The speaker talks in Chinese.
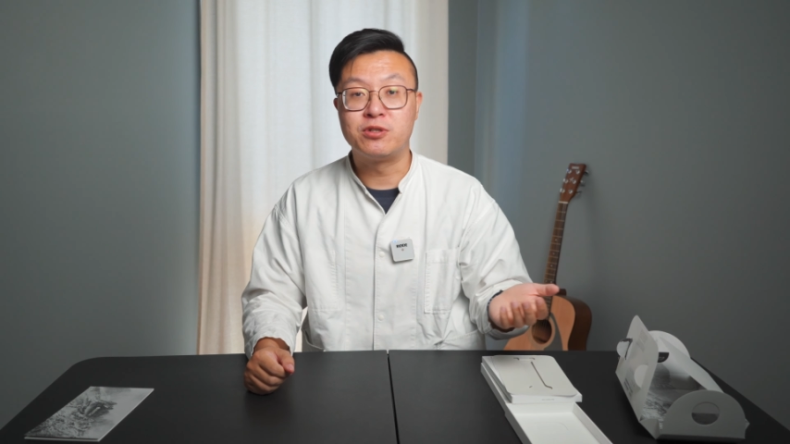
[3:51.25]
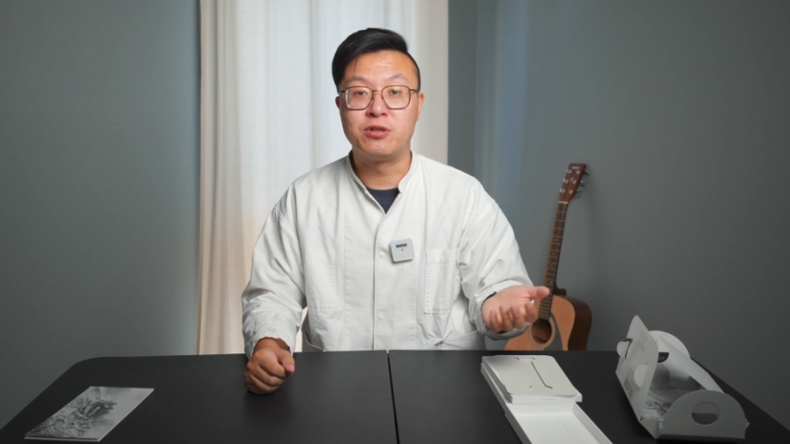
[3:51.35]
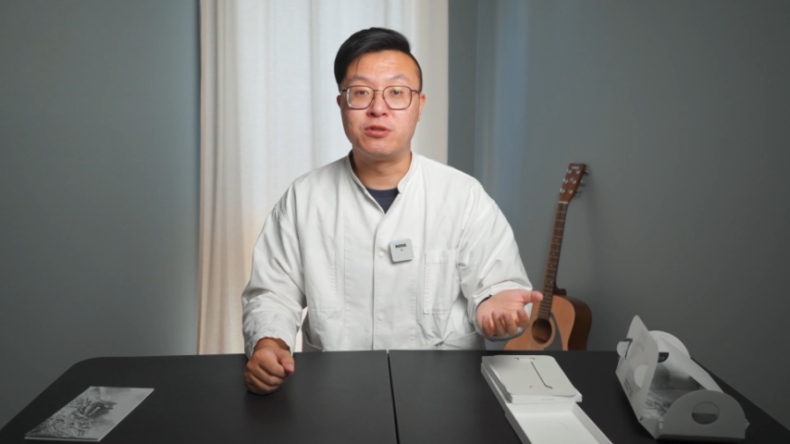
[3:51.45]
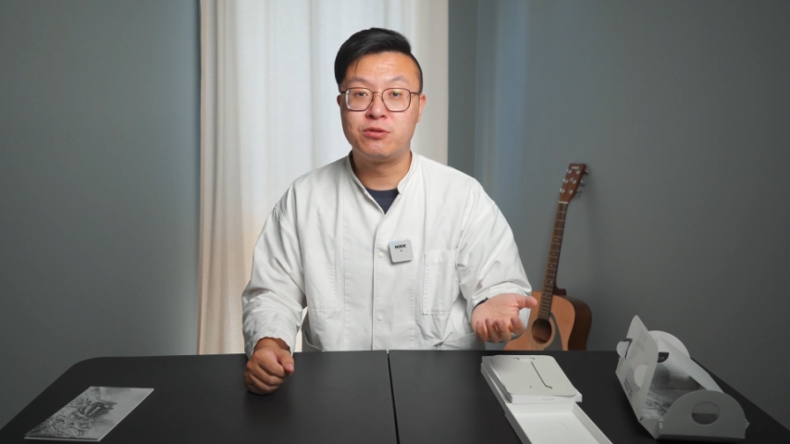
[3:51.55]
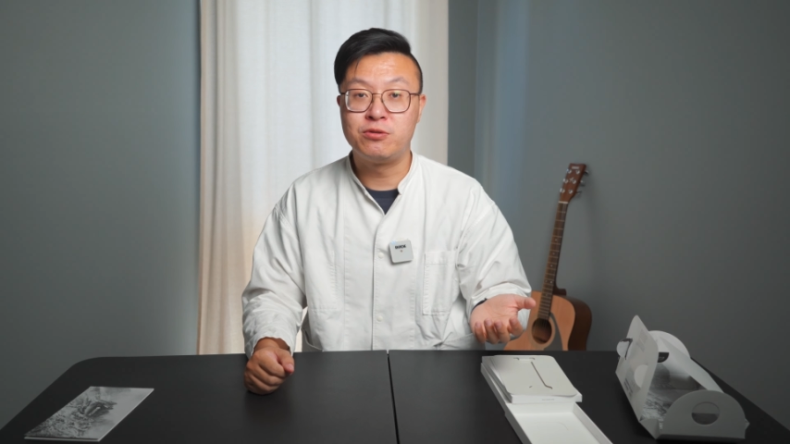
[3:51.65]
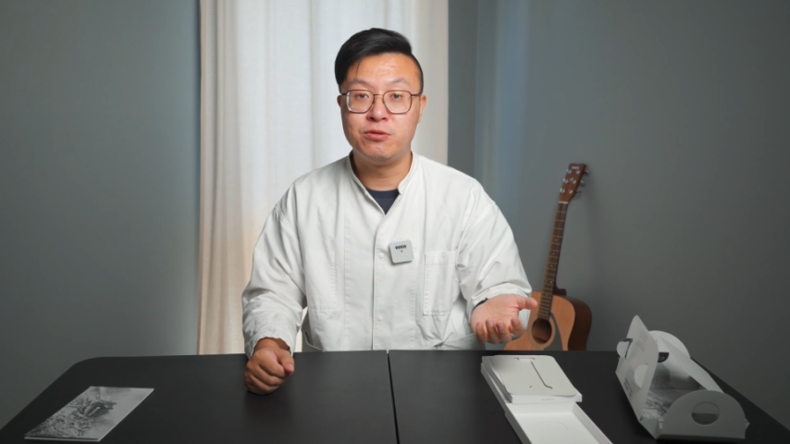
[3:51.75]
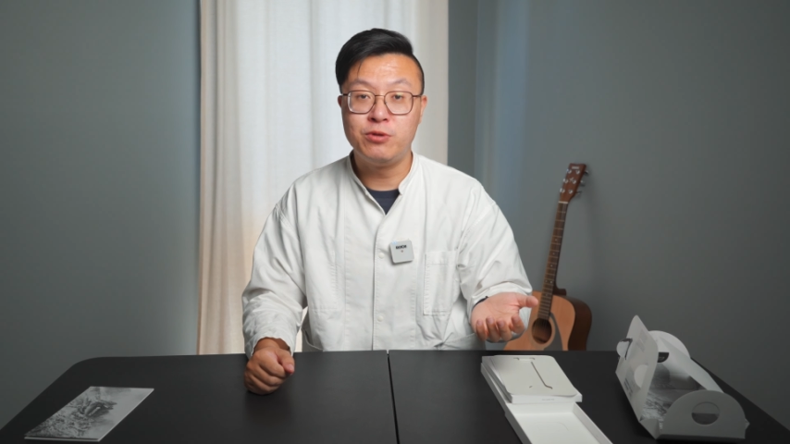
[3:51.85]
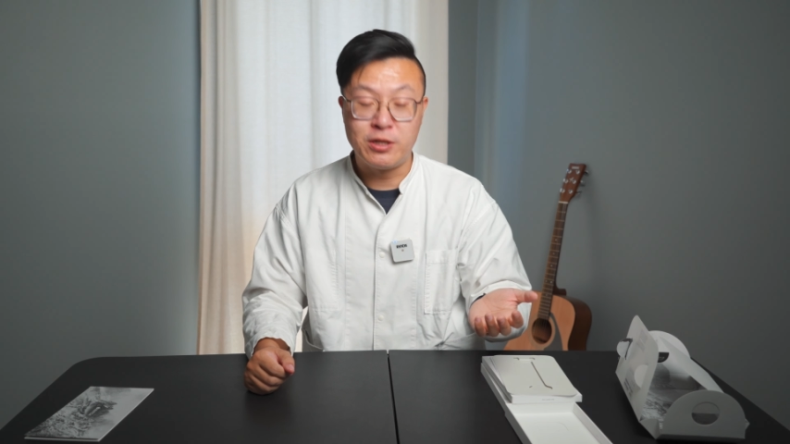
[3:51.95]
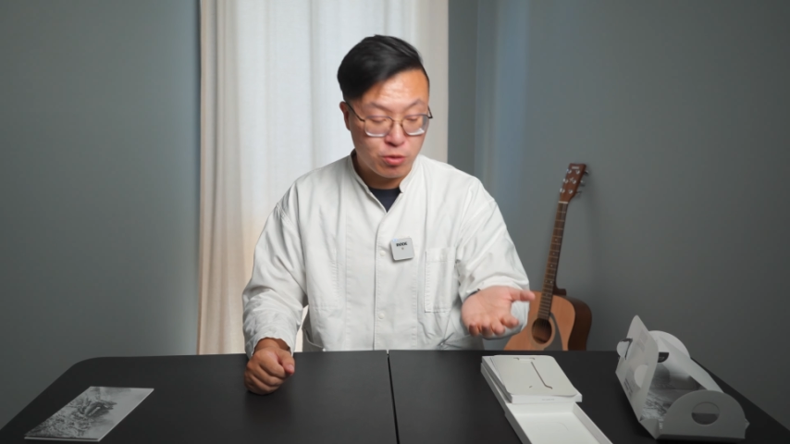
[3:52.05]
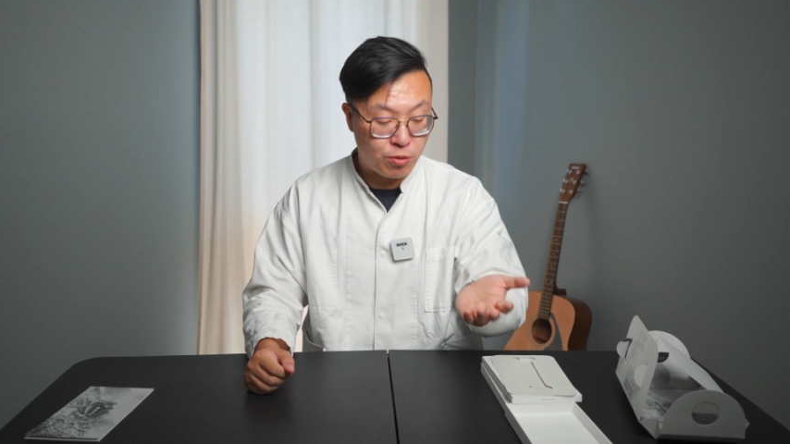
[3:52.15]
或者去
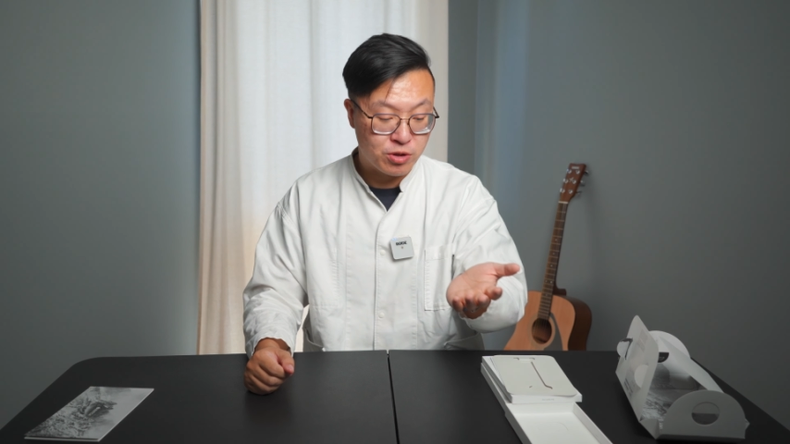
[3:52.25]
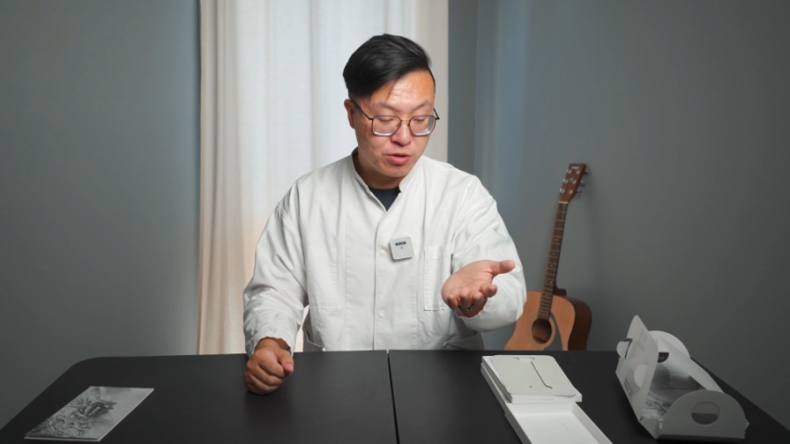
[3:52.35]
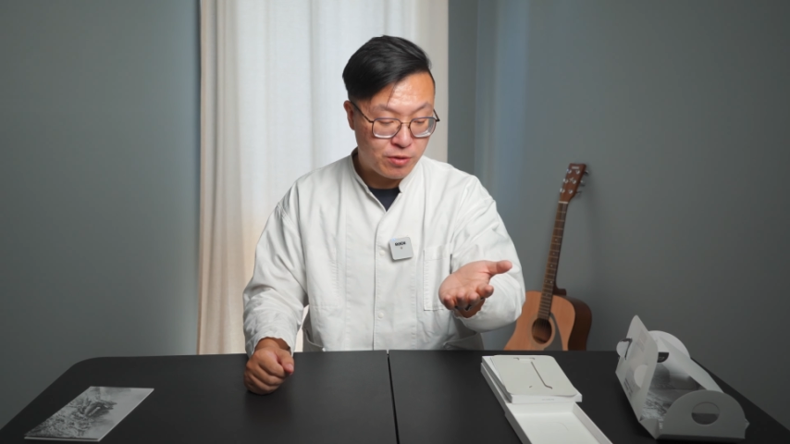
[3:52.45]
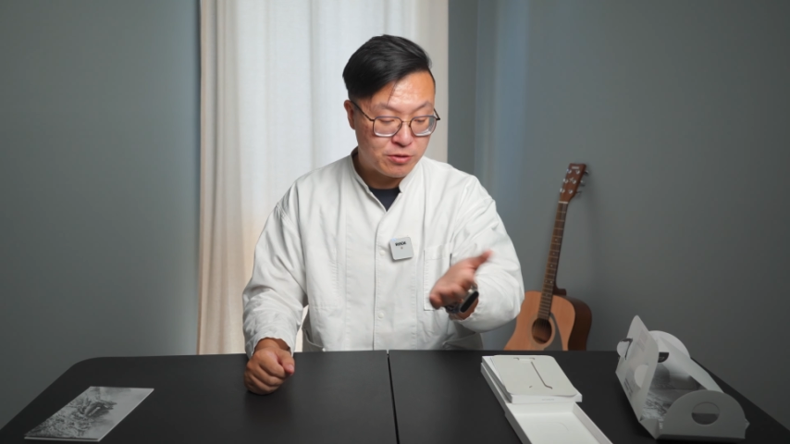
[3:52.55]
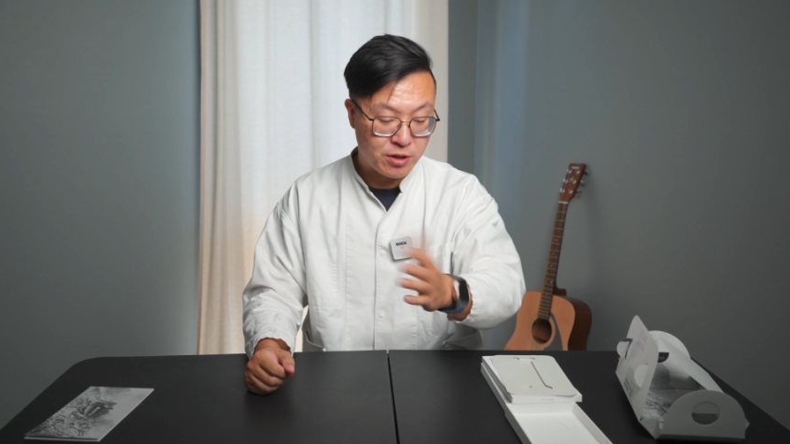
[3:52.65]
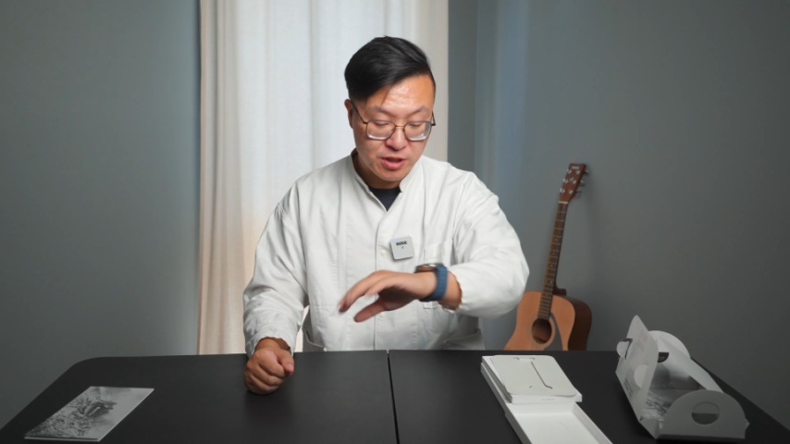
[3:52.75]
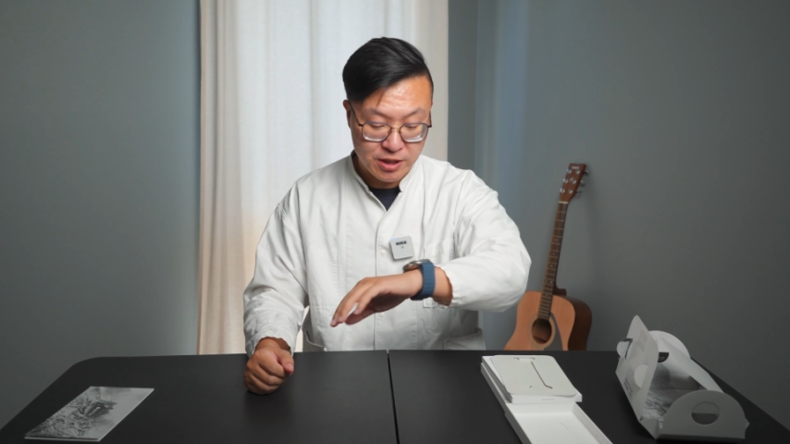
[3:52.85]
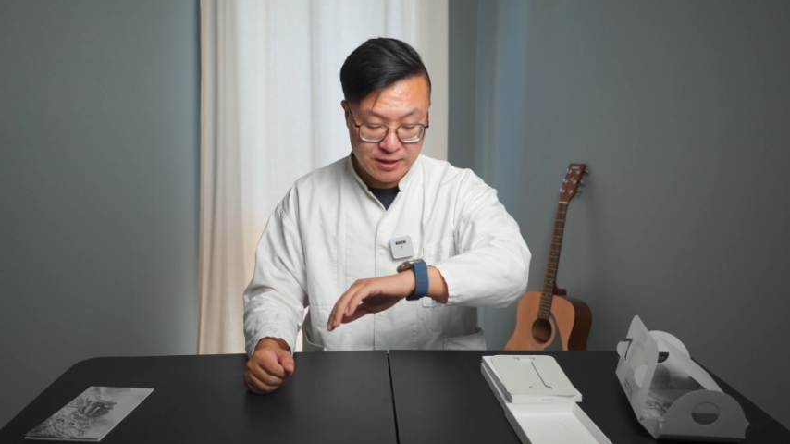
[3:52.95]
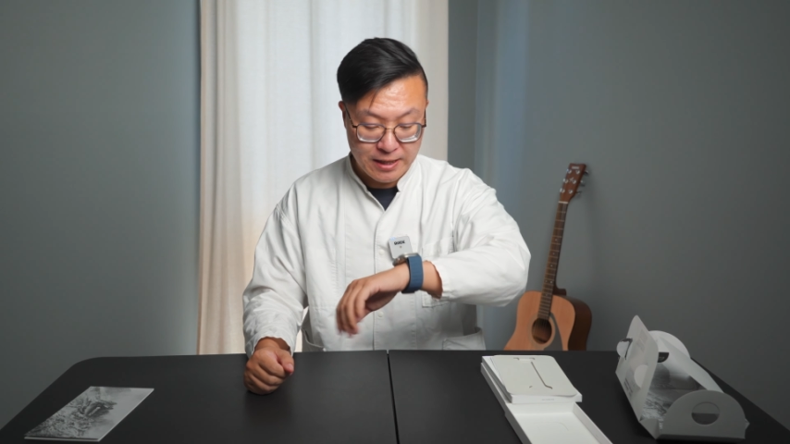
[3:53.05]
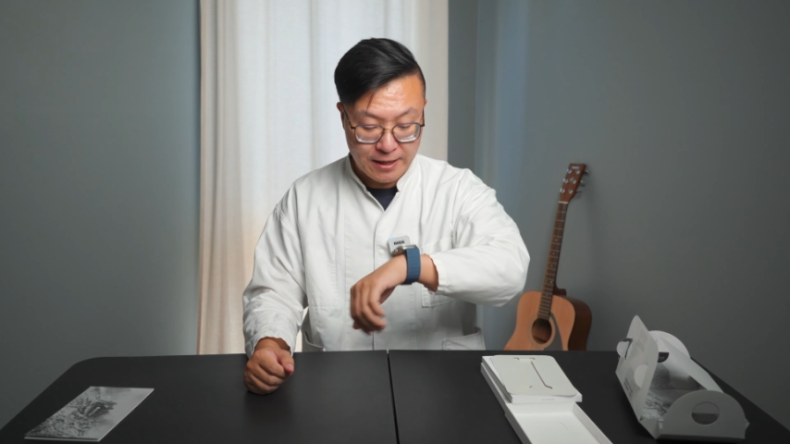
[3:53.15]
运动是完全
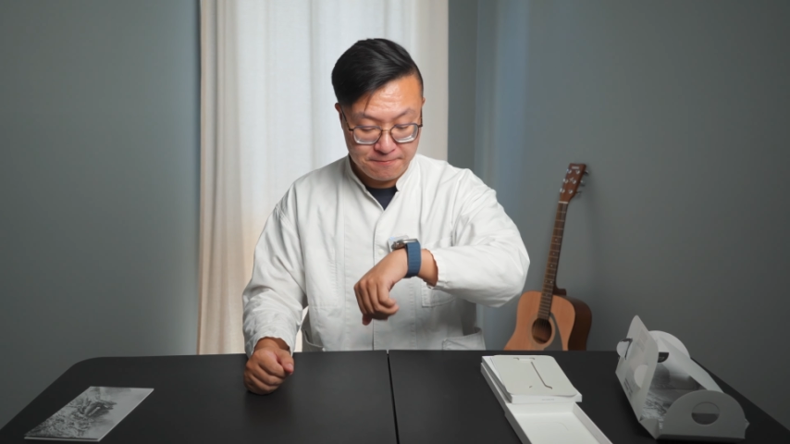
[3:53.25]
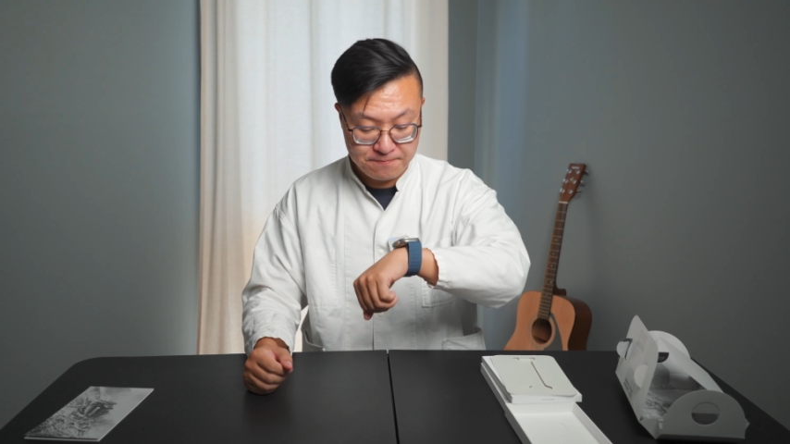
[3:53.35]
可以的。